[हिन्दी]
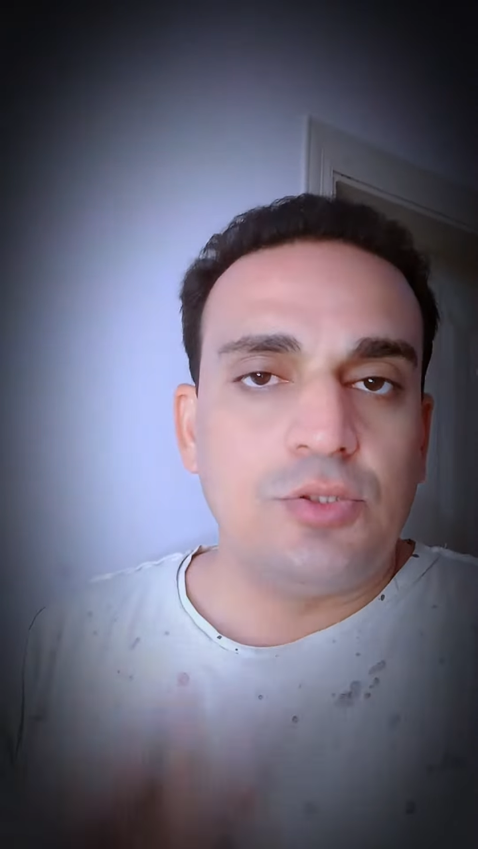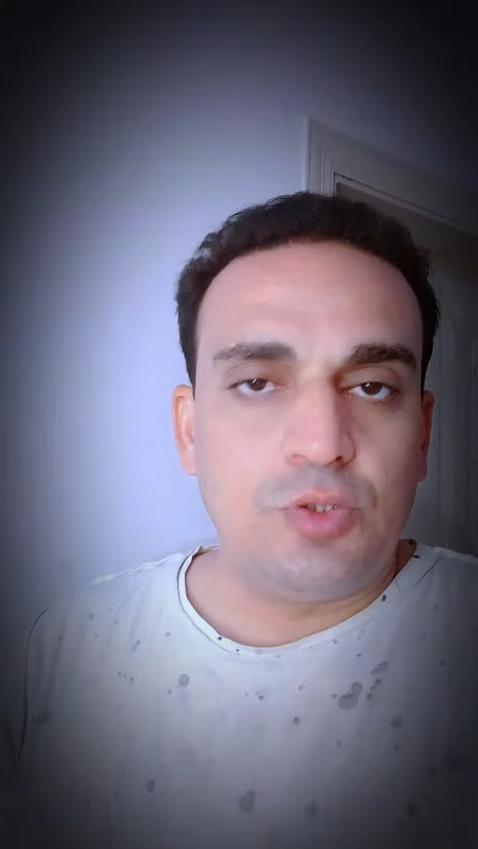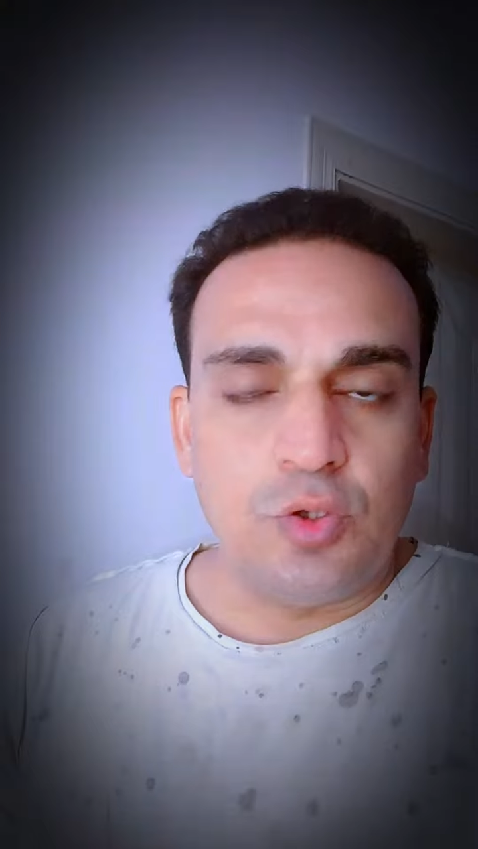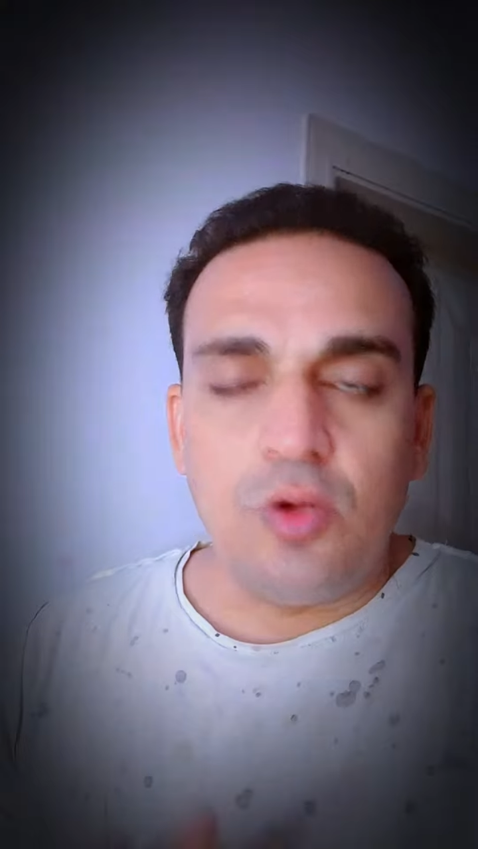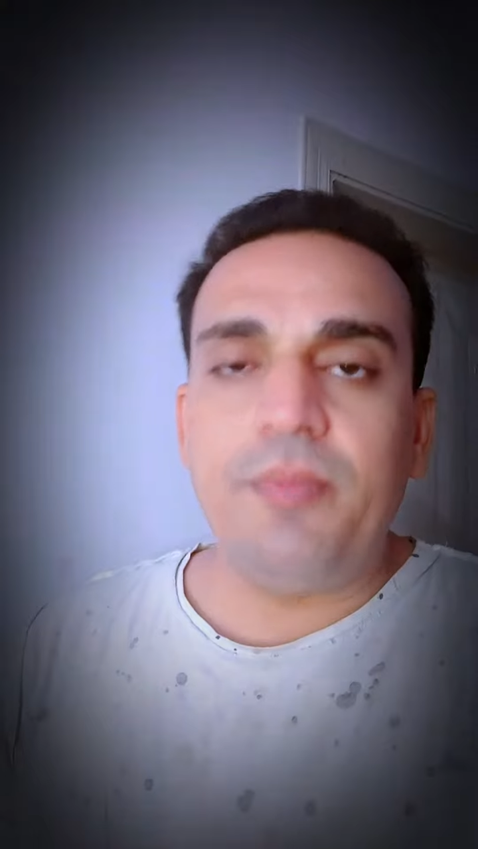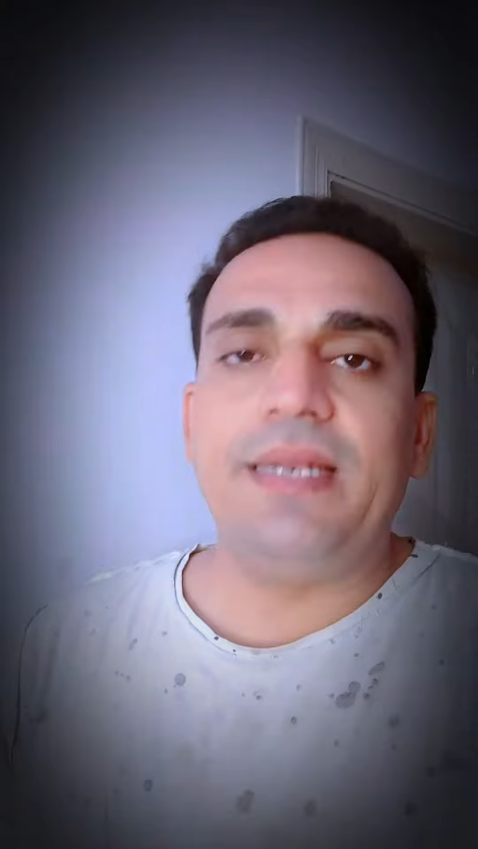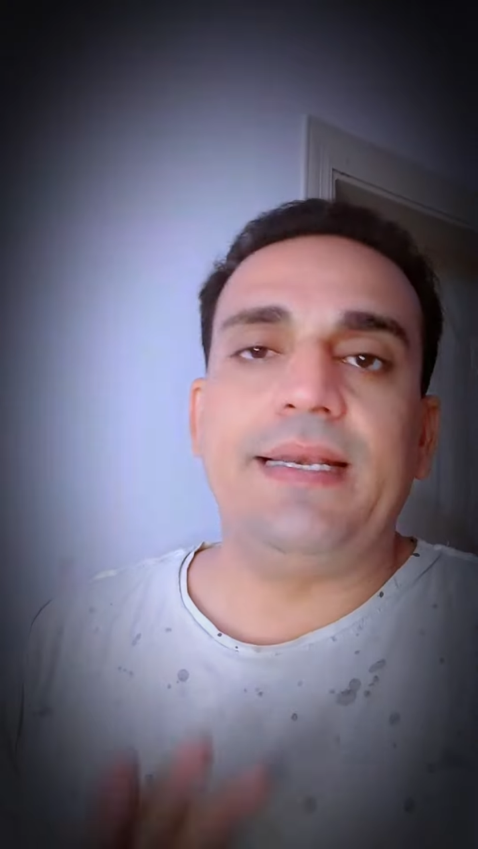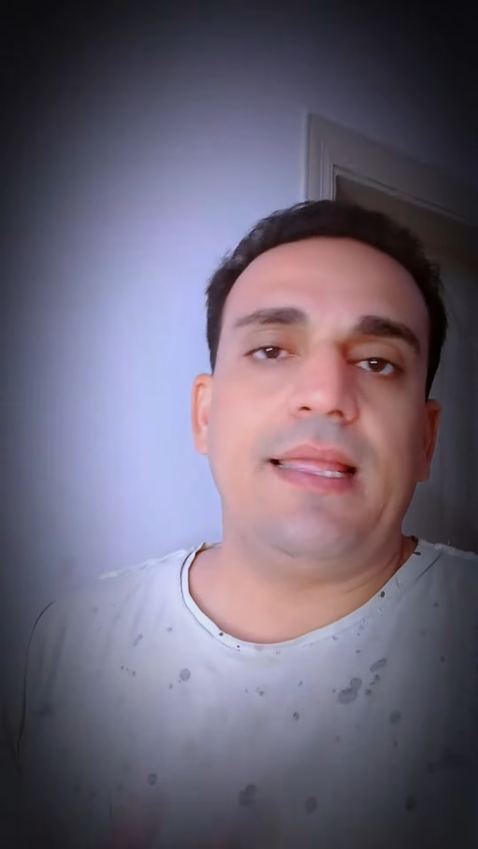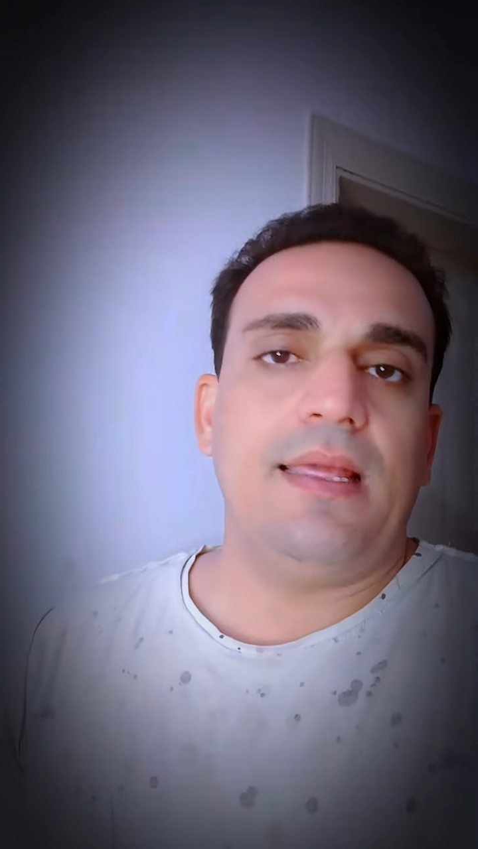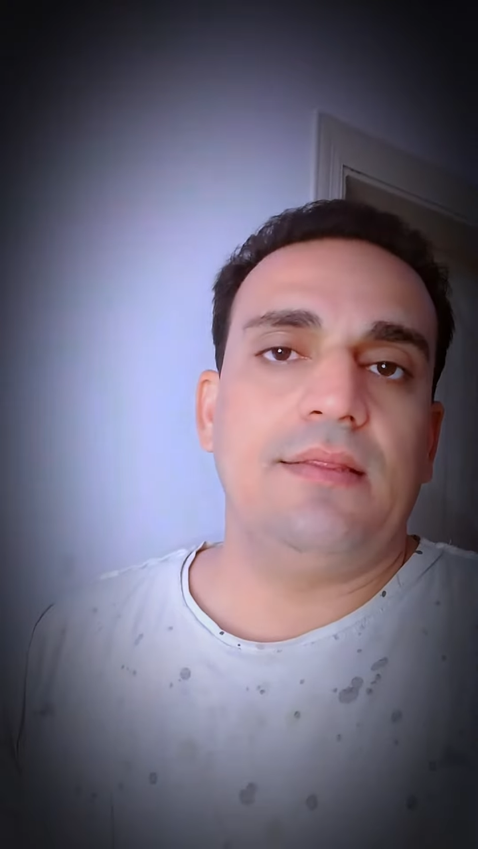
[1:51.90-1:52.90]
दो
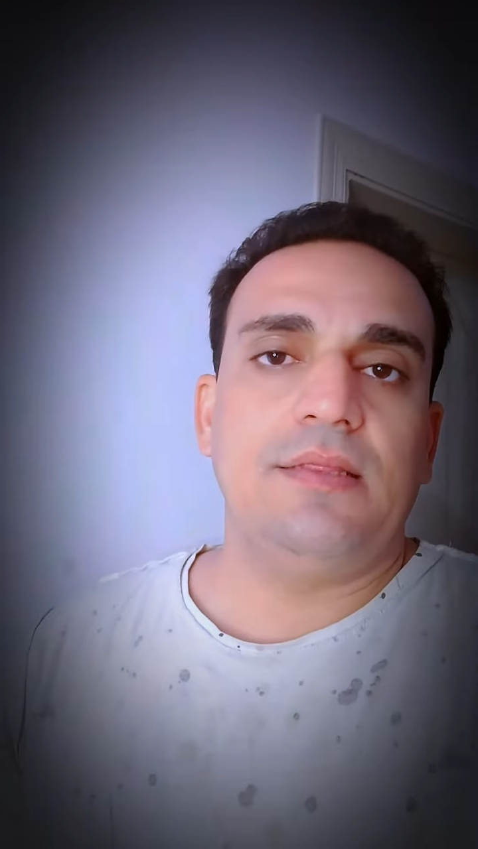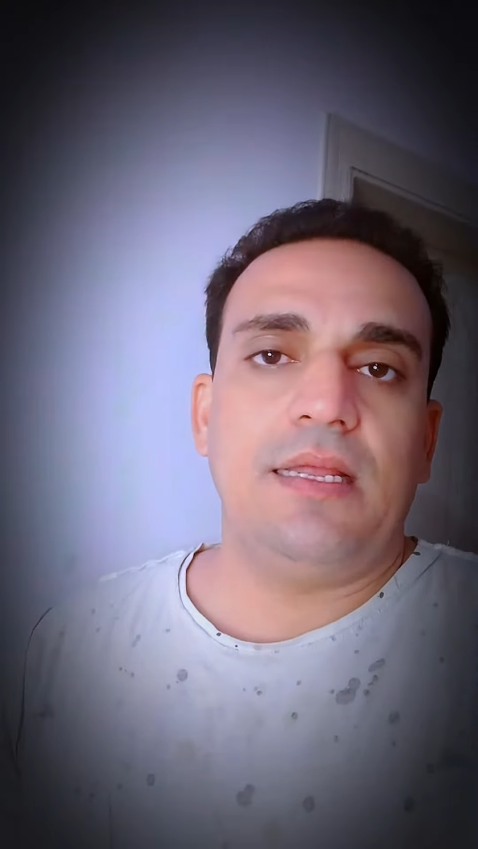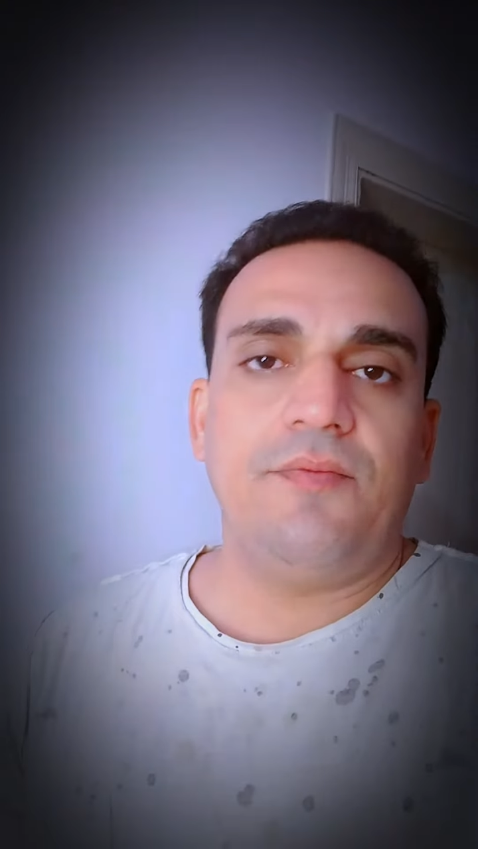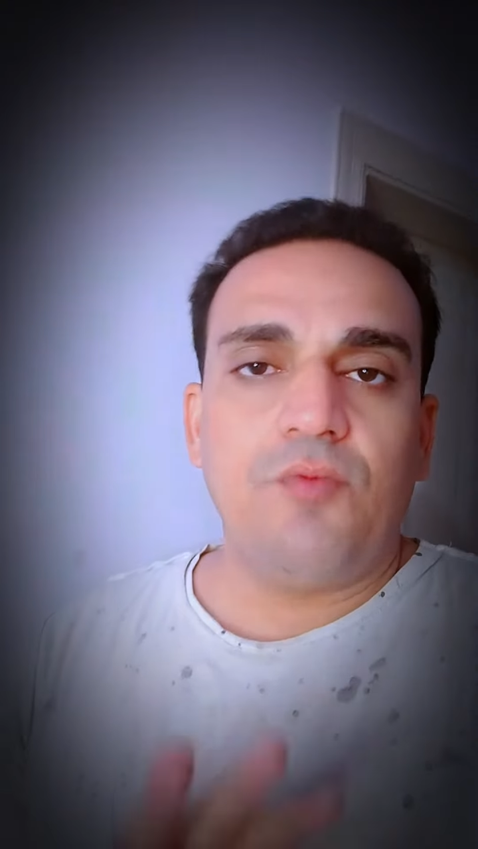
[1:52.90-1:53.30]
मिनट के अंदर